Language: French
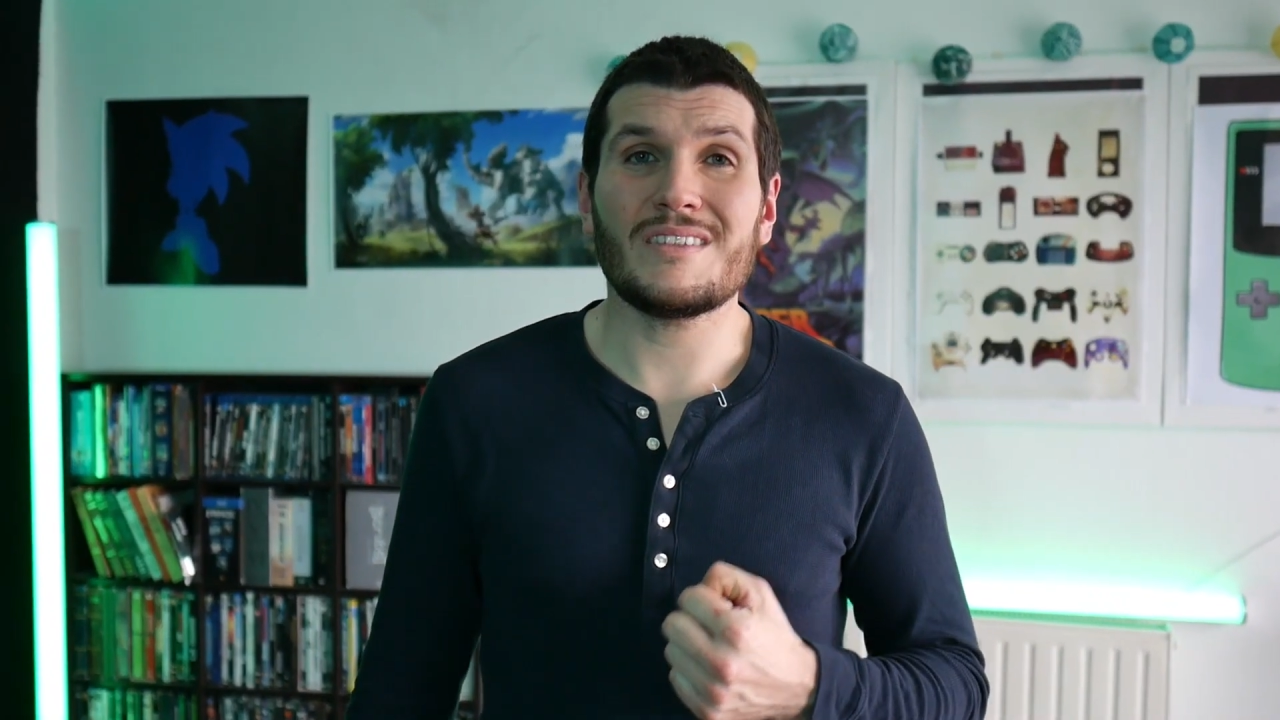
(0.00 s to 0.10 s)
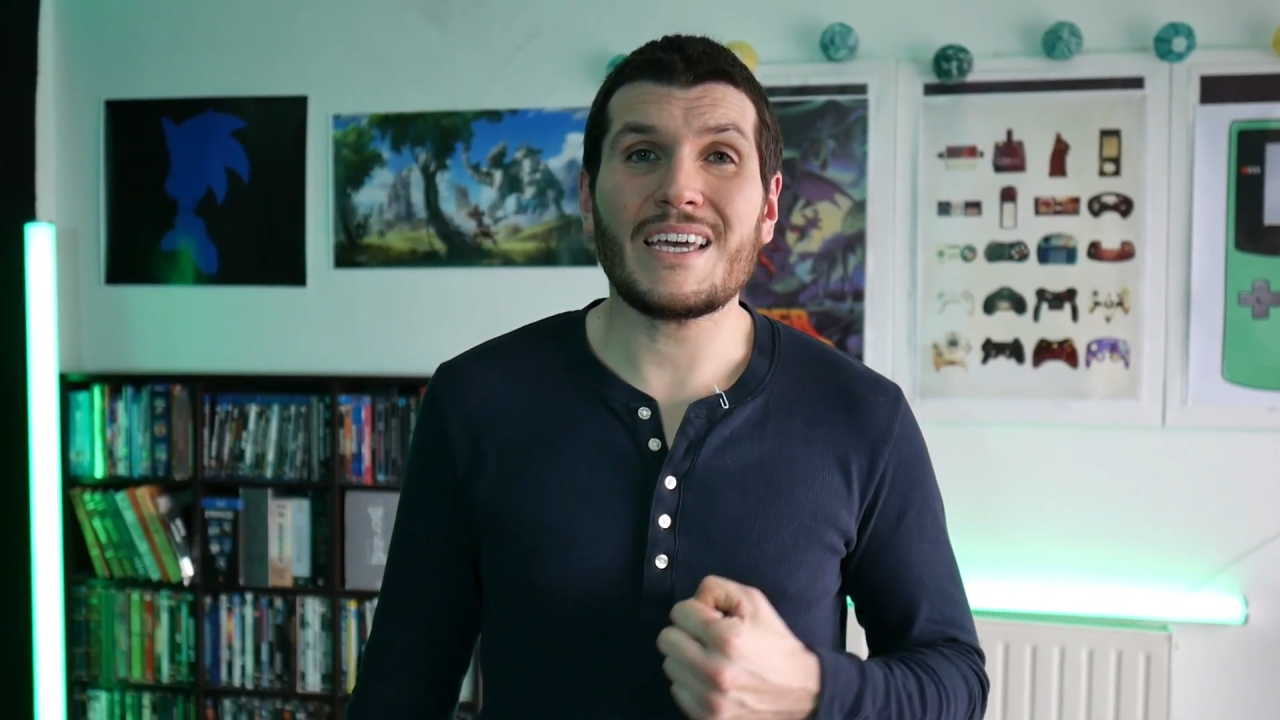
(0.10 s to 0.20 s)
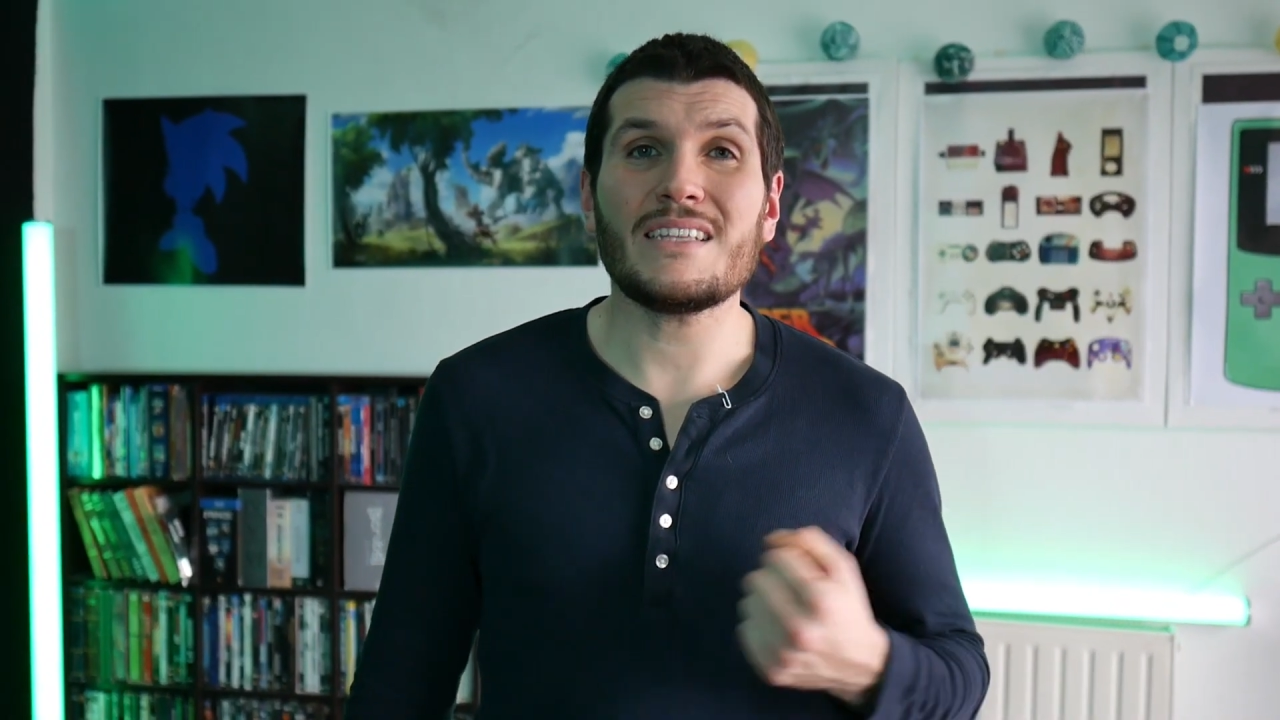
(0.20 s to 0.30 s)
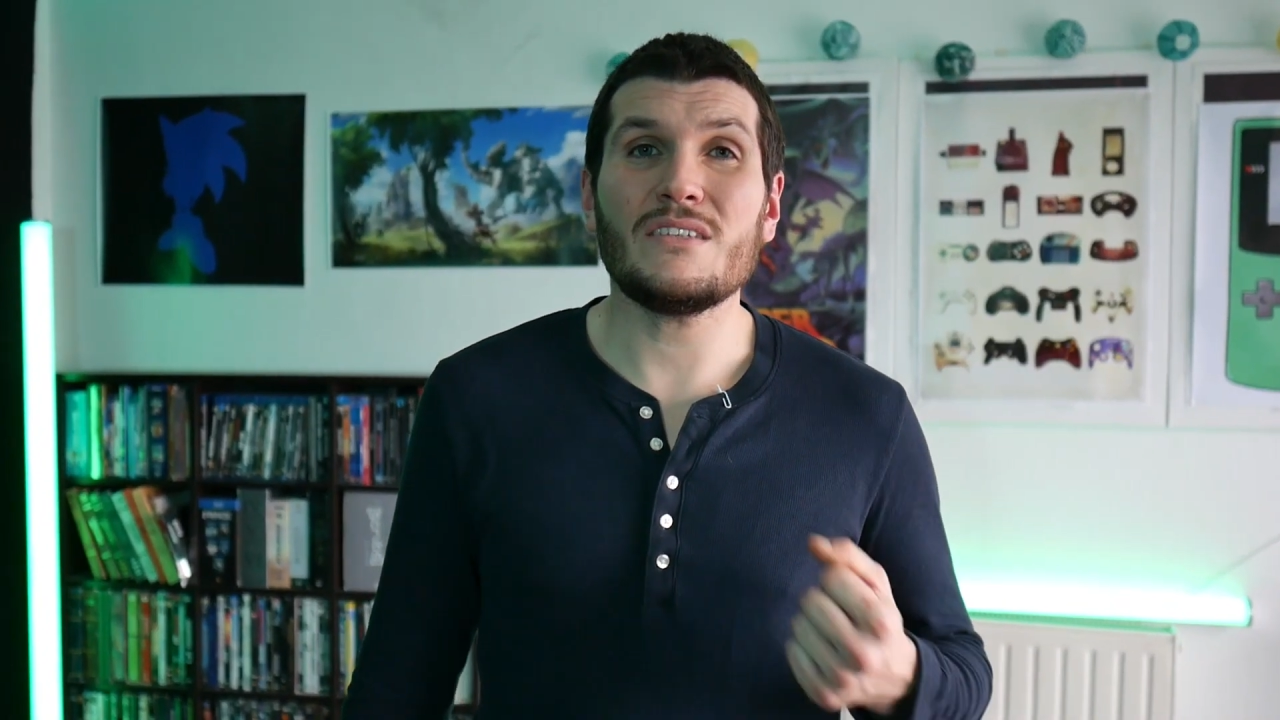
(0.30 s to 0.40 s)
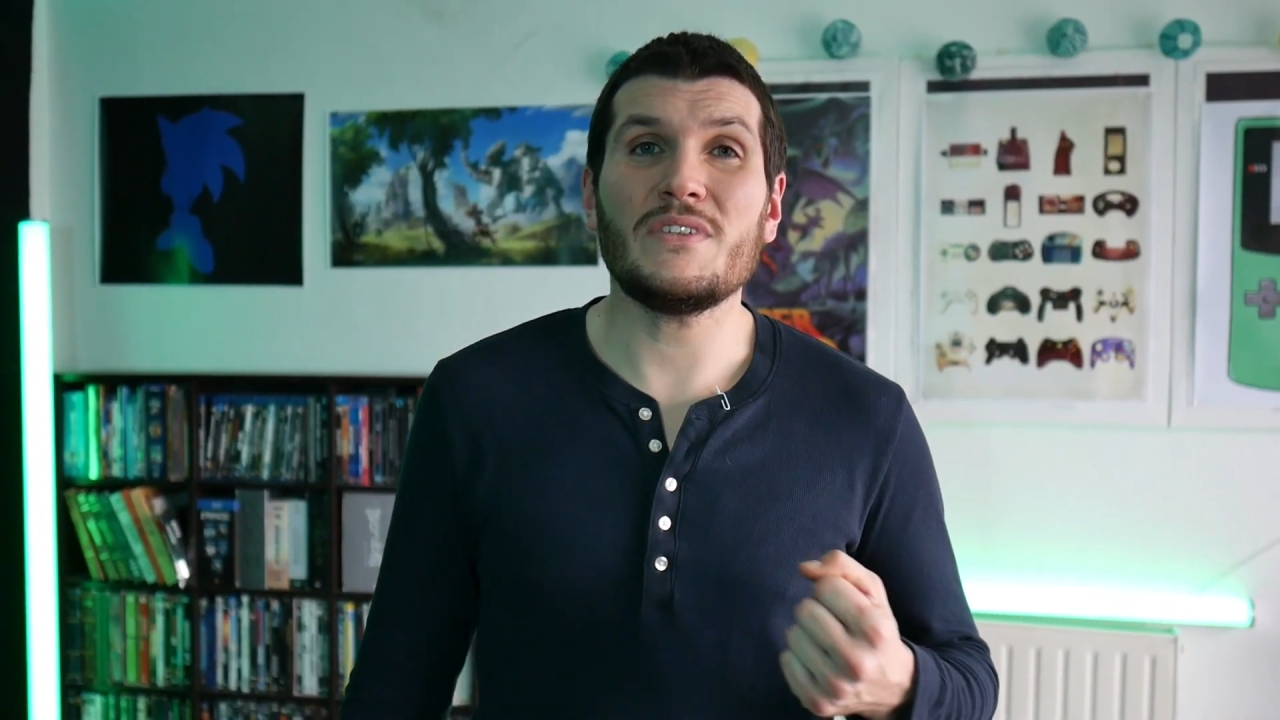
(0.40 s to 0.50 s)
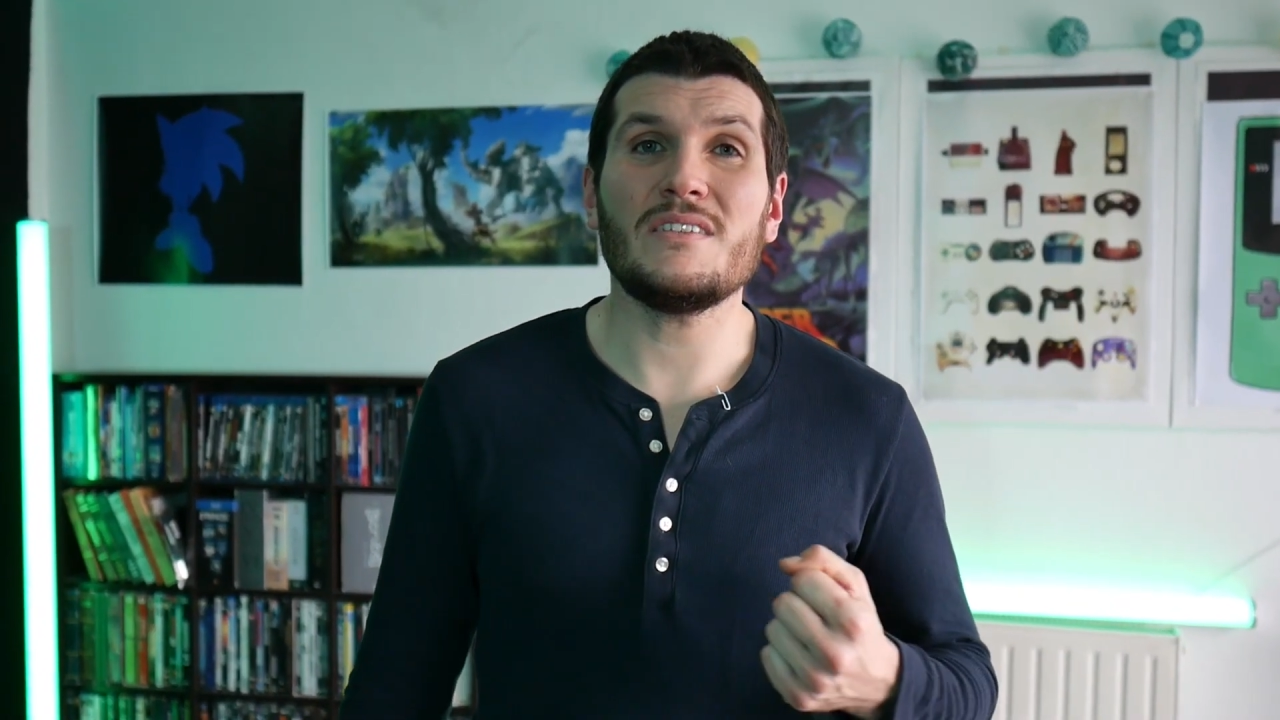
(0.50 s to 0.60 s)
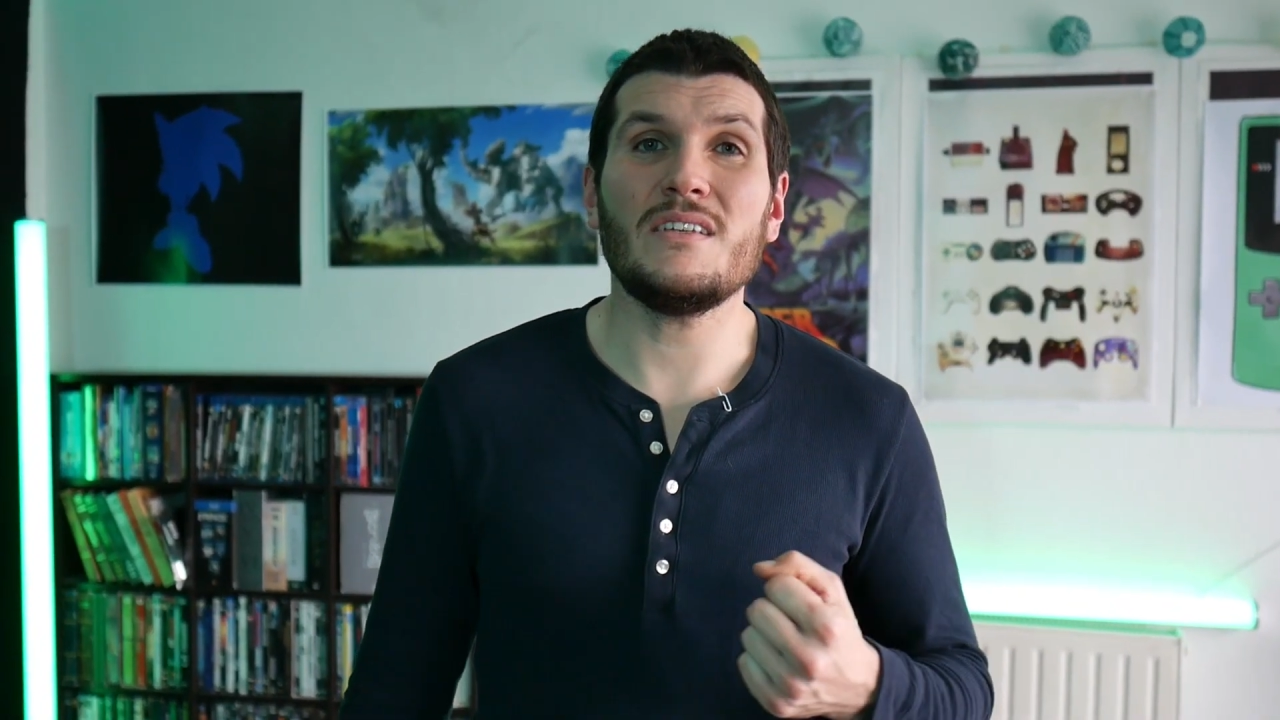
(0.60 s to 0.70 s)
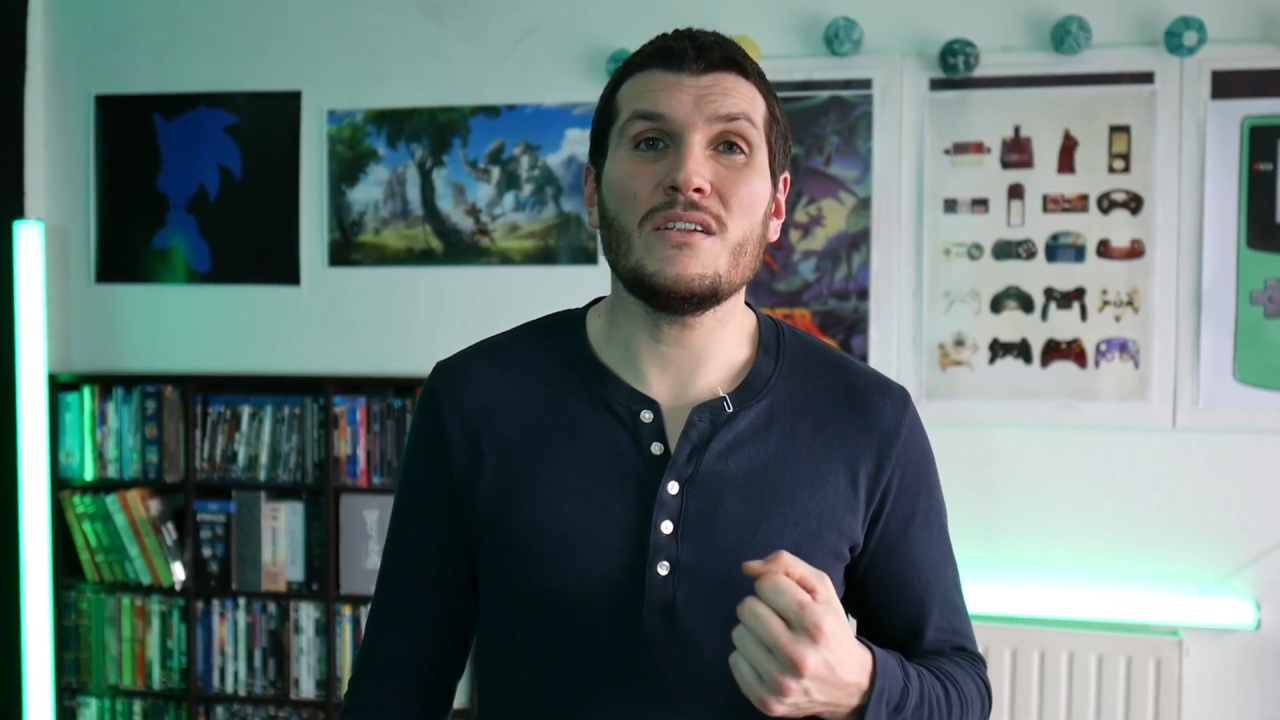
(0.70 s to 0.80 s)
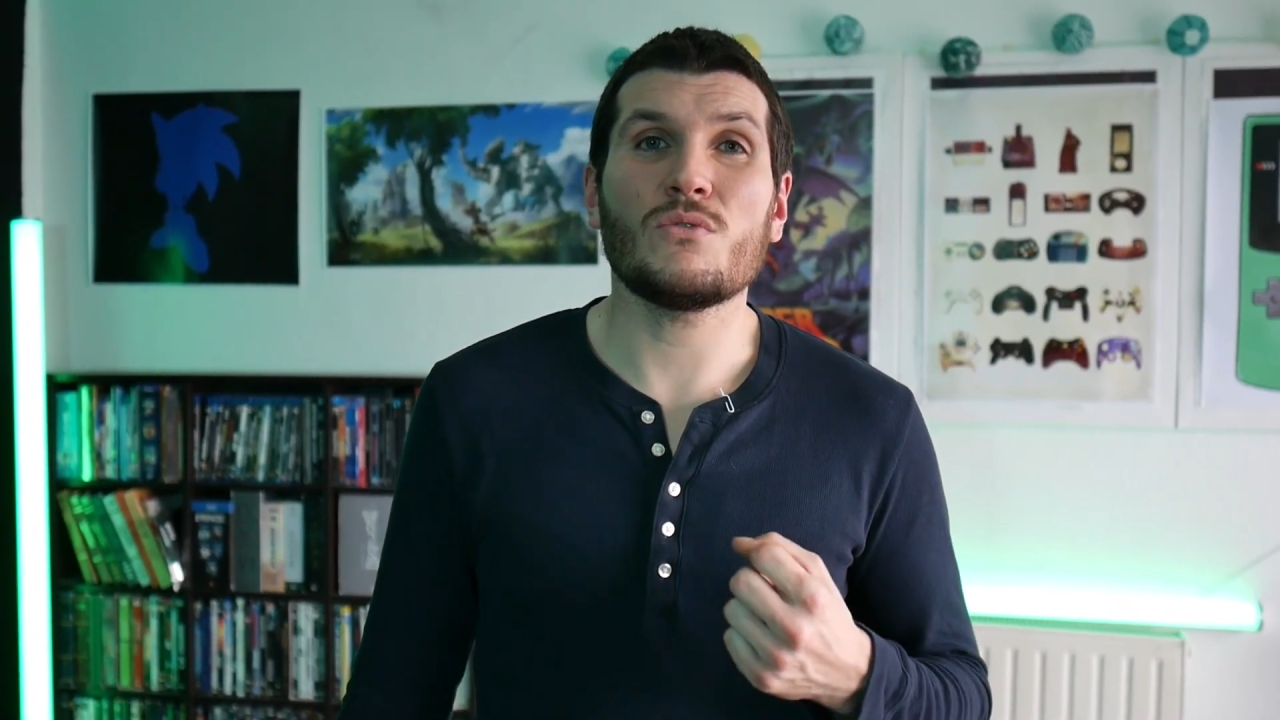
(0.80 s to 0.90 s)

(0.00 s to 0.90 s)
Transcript: très difficile